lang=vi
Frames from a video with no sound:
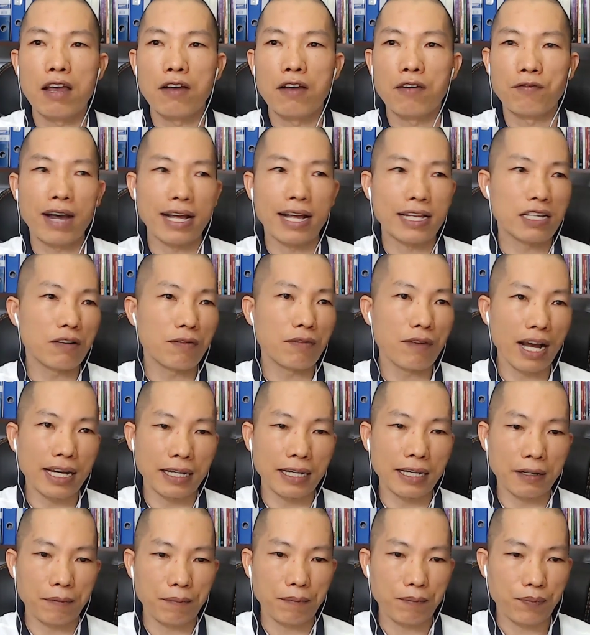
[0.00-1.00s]
Và như
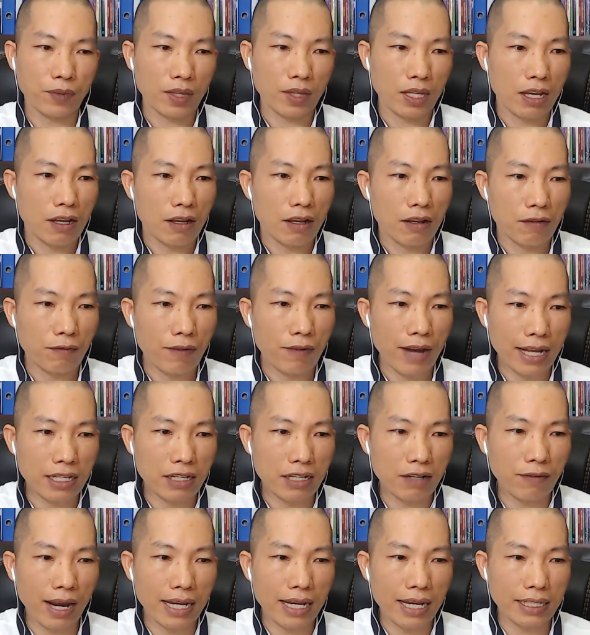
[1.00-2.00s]
vậy và
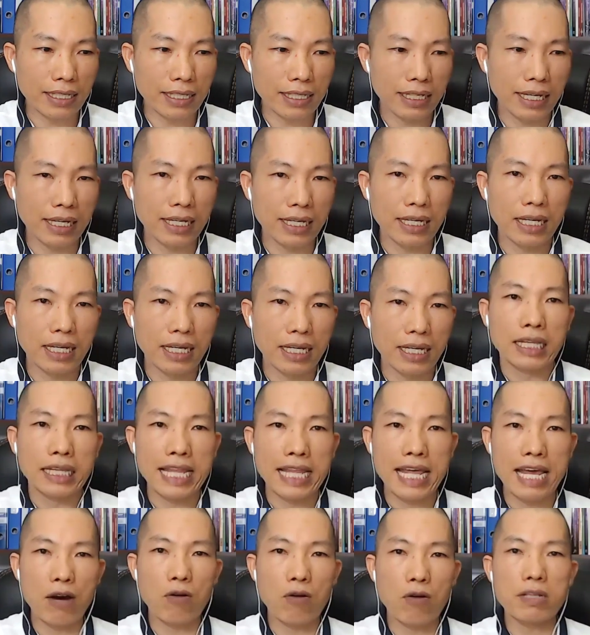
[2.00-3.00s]
như vậy thì
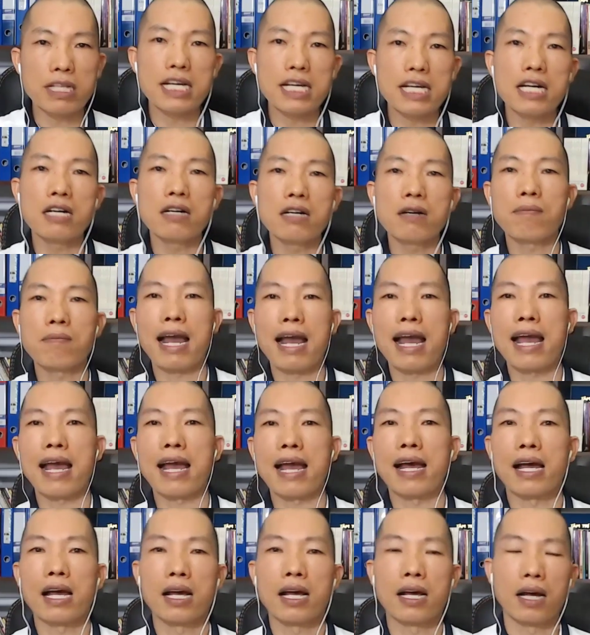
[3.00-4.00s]
nếu như
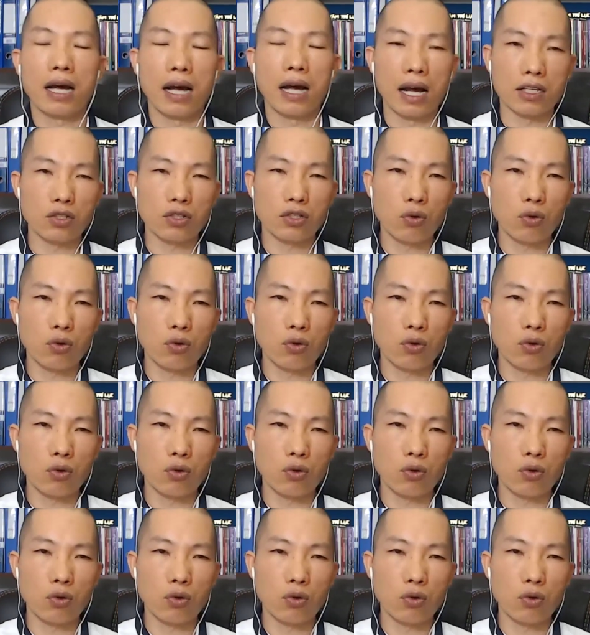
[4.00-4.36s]
mà à,